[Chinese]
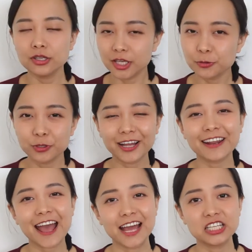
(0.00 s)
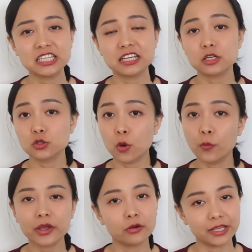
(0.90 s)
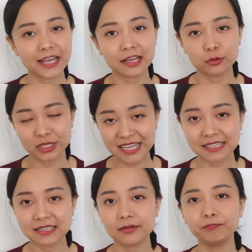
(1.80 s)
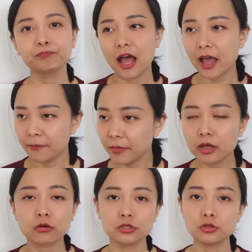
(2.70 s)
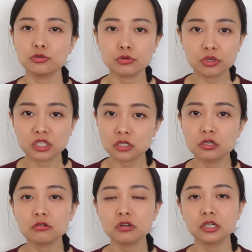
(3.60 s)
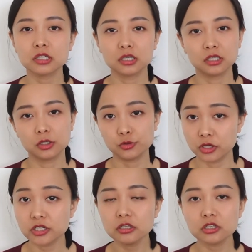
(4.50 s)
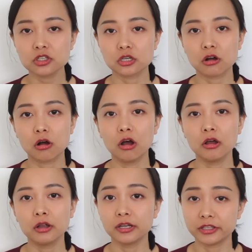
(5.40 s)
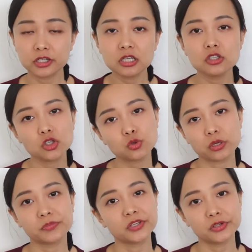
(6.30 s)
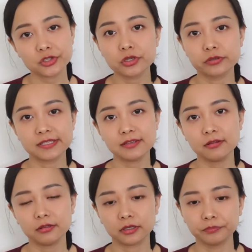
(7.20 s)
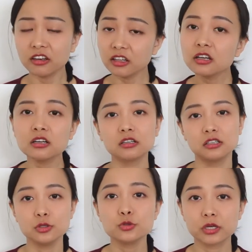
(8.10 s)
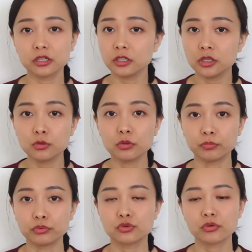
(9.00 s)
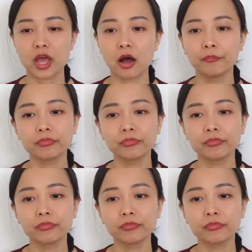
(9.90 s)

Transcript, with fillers: 也许当你还是一个从未有离开过家乡、还没有进入过社会的学生的时候，你的认知水平是有限的，你可能觉得英语不重要，